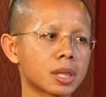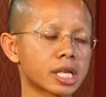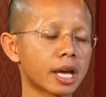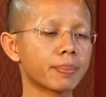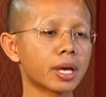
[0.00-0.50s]

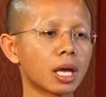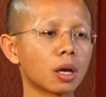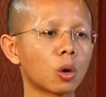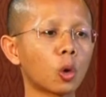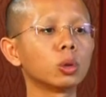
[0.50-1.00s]
ใช้เพลง
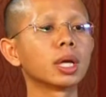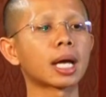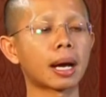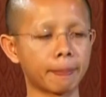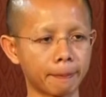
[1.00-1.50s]
คุณ
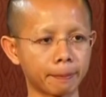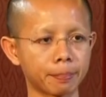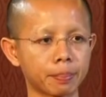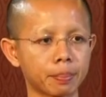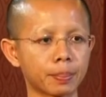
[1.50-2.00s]
ธรรม
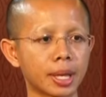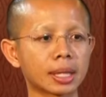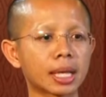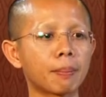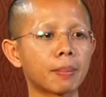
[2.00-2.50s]
เพลง
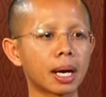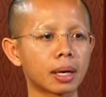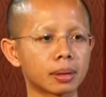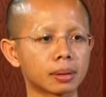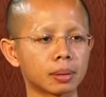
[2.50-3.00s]
ธรรมะ
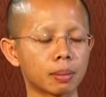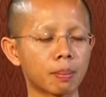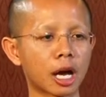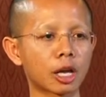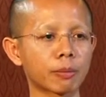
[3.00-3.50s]

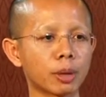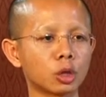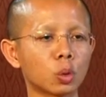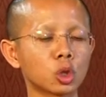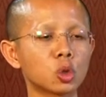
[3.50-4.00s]
มาเป็น
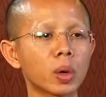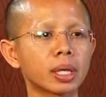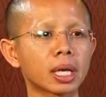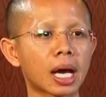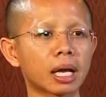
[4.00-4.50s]
ตัวช่วย
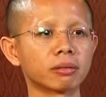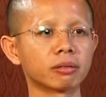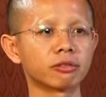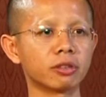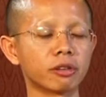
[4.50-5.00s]
ในการ
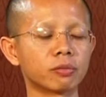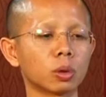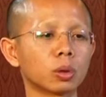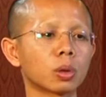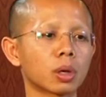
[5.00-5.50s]
ฝึกฝ
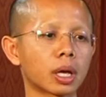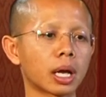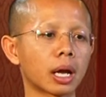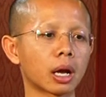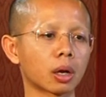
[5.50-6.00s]
น
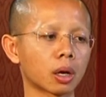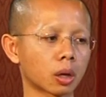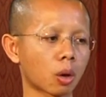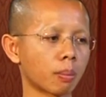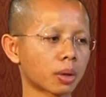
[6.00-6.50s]

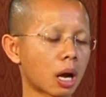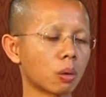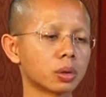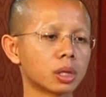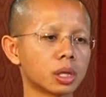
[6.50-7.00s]
ความเกา
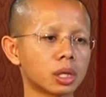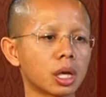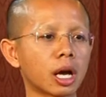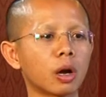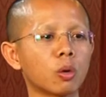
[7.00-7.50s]

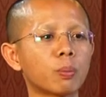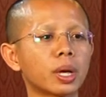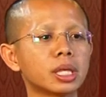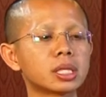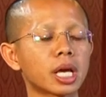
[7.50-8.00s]
อุป
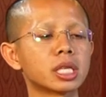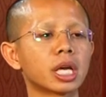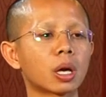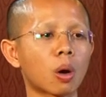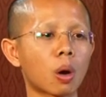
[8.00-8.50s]
นิสัยใจ
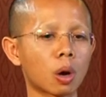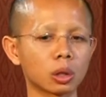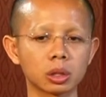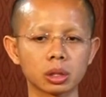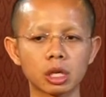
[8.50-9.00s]
คอของ
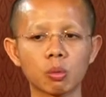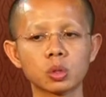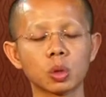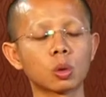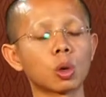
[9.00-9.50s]
เยาว
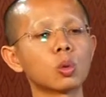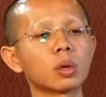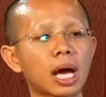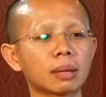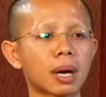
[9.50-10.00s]
ชนของลูก
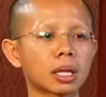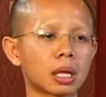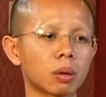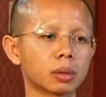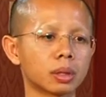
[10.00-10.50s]
หลานบ้าน
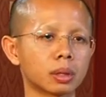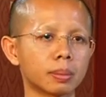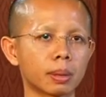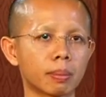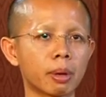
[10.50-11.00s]
เรา
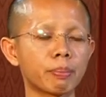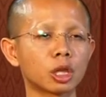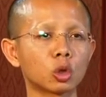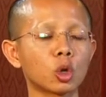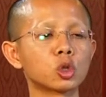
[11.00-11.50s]
มันเป็น
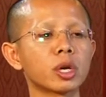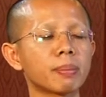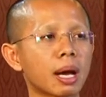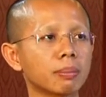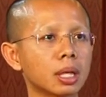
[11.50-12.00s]
ตัวช่วย
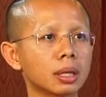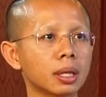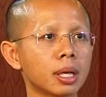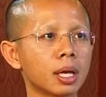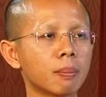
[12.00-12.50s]
แบบหนึ่ง
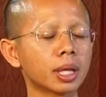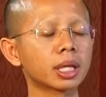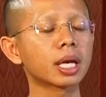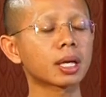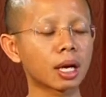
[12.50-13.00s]
แม้แต่
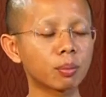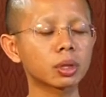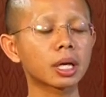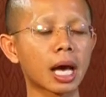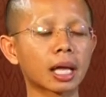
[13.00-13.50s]
ในครั้งพุท
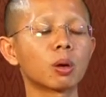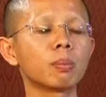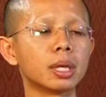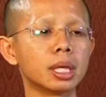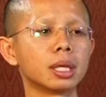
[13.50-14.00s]
ธกาลก็
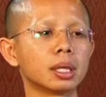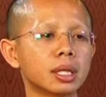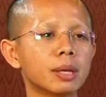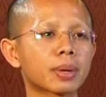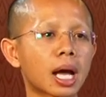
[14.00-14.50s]
มี
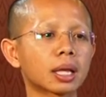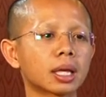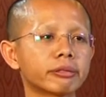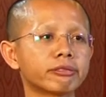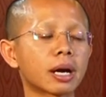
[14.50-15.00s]
ที่พระ
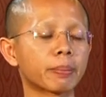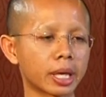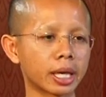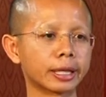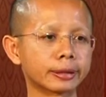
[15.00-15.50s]
ท่านฟังเพ
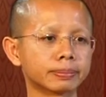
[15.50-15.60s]
ลง